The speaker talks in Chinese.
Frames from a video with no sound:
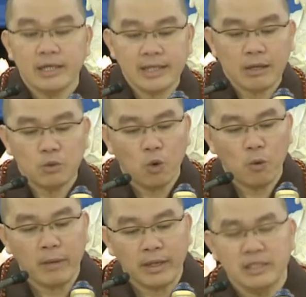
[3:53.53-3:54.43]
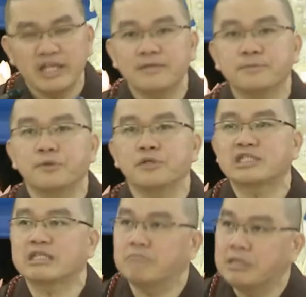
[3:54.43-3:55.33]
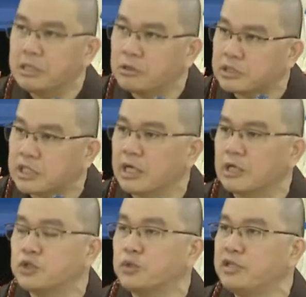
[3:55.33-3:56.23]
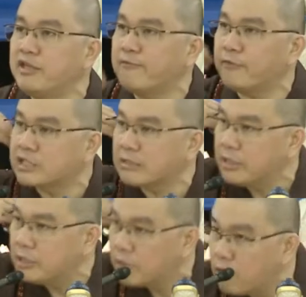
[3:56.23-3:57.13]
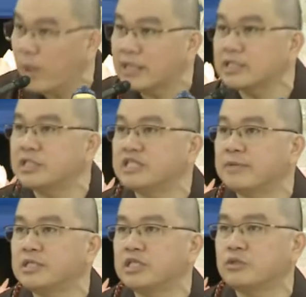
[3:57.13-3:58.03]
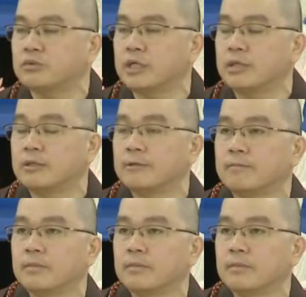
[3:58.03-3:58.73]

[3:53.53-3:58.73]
那我们念佛怎么能够成就？念佛怎么能够往生西方净土呢？